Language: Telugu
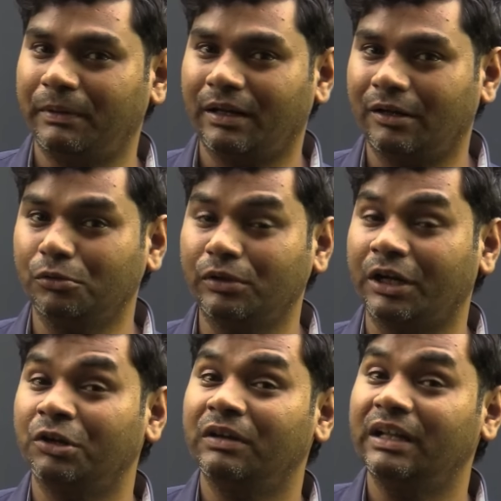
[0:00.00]
పేర్లను
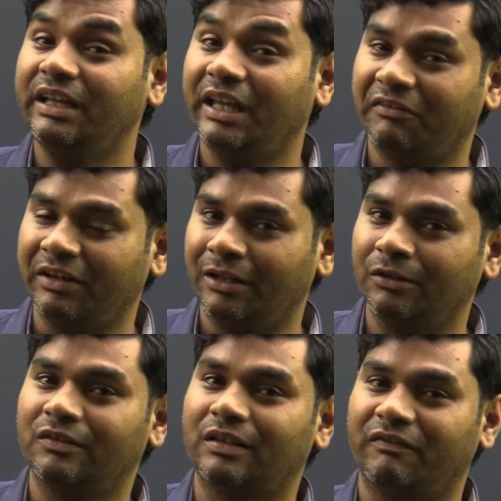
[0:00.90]
రెండు వేల ఇరవై
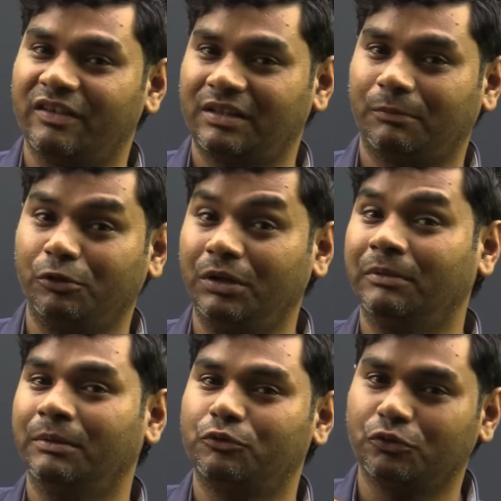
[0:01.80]
నాలుగు సంవత్సరం నుండి
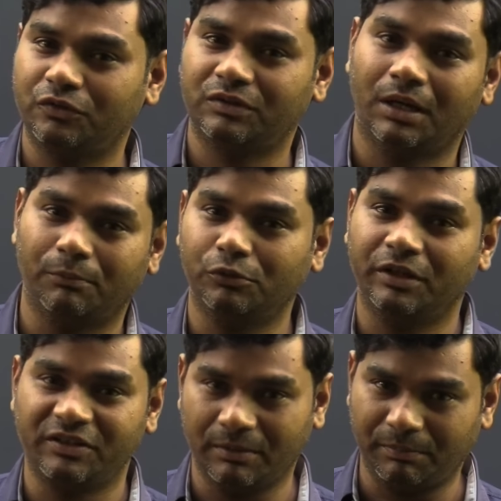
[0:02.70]
మనం చూస్తాము
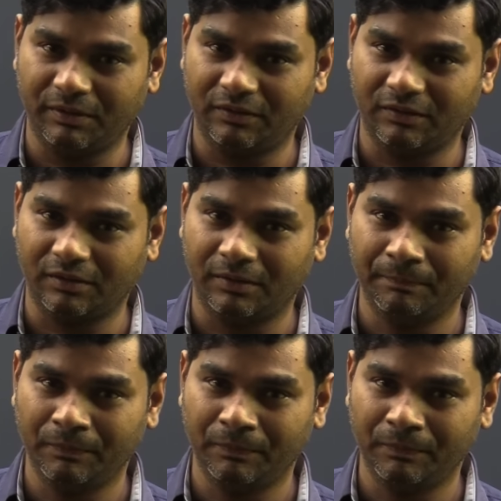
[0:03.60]
అని చెప్పేసేసి